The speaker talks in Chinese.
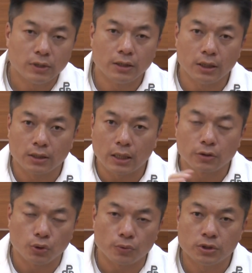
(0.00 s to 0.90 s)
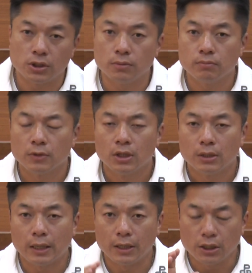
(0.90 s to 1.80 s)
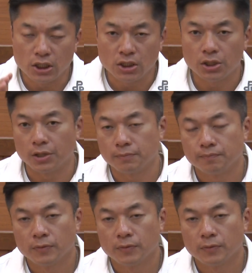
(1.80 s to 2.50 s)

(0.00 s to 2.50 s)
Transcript: 咱会当重新来拟定